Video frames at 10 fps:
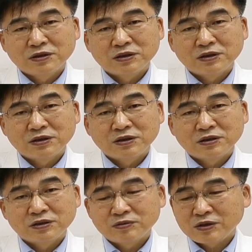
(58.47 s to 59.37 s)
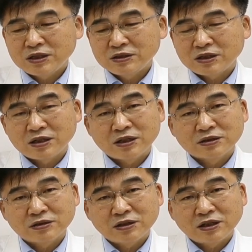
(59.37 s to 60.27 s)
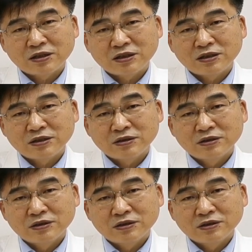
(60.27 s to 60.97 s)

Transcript: 이 환자에서의 이